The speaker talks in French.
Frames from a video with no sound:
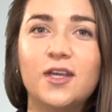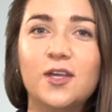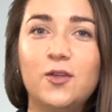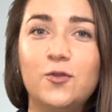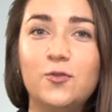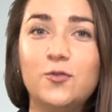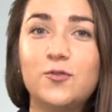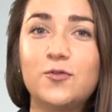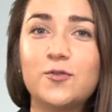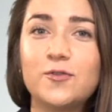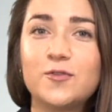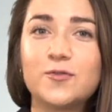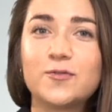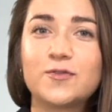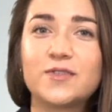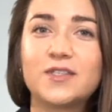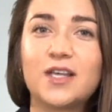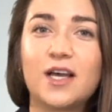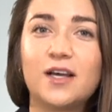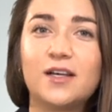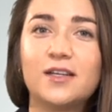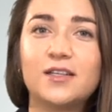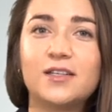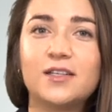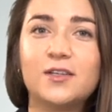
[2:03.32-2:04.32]
Et nous faisons
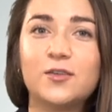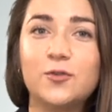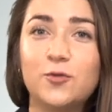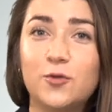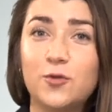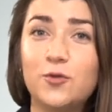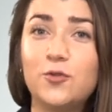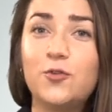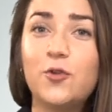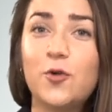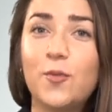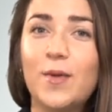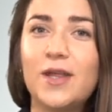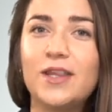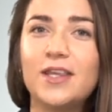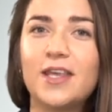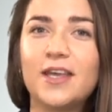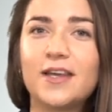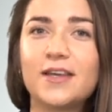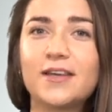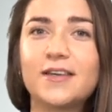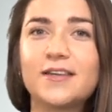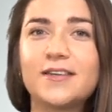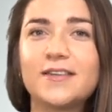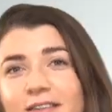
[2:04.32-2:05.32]
ça de deux
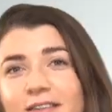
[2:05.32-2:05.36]
manières.